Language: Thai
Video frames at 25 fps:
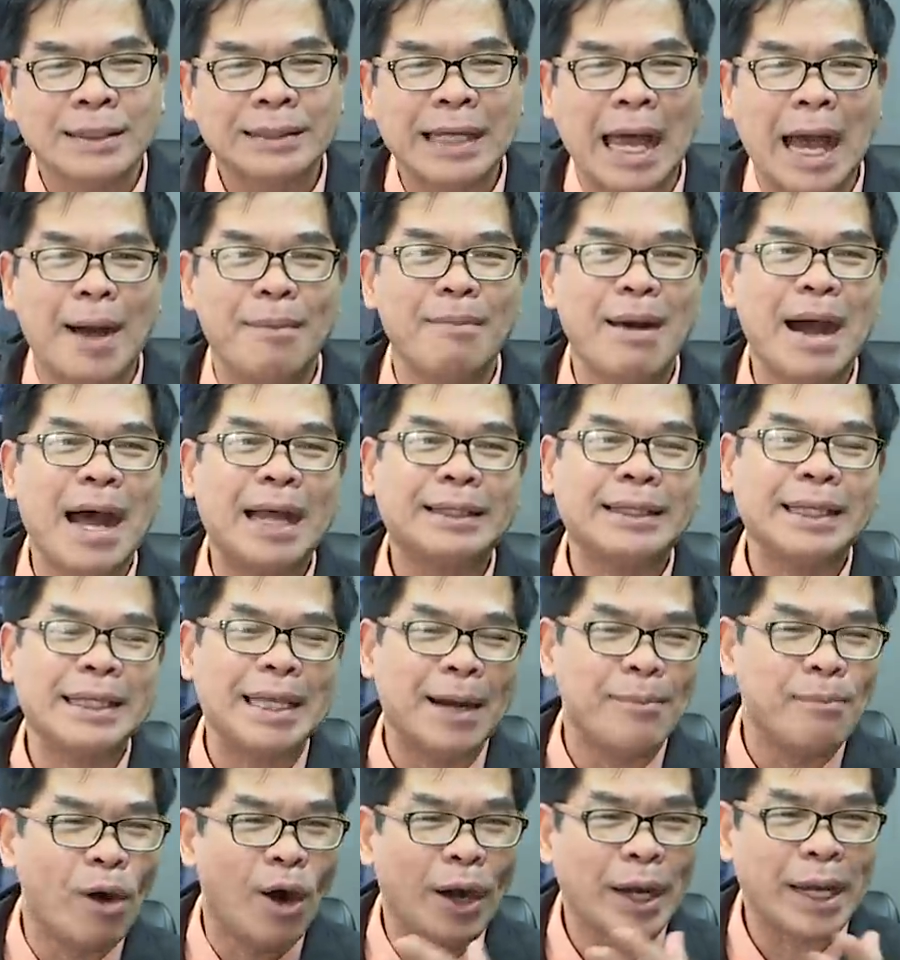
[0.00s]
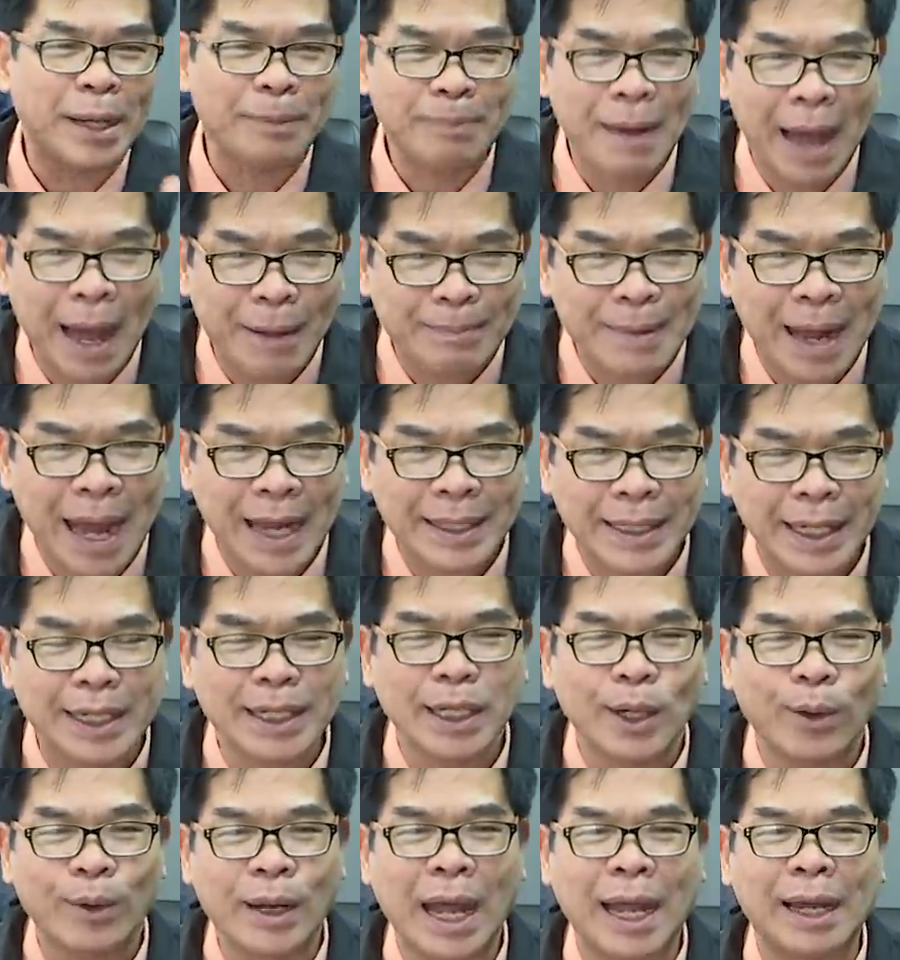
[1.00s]
สามารถที่จะมองเห็นภาพได้เช่น
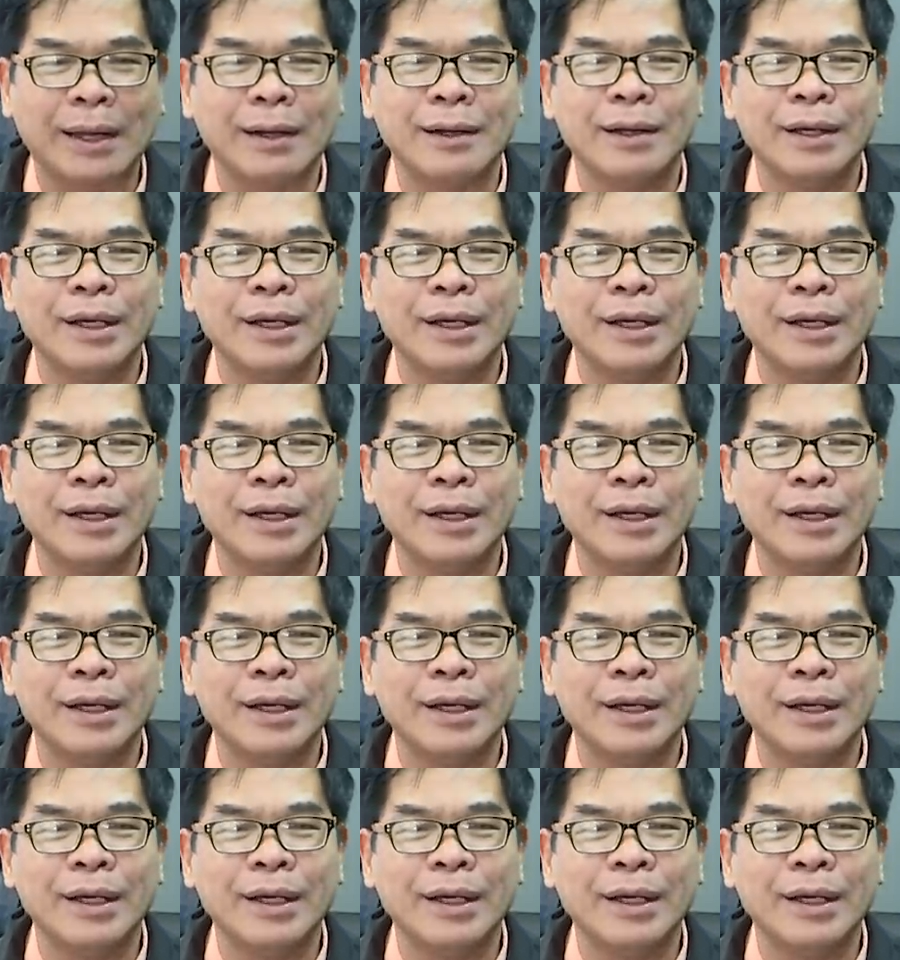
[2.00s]
เดียวกัน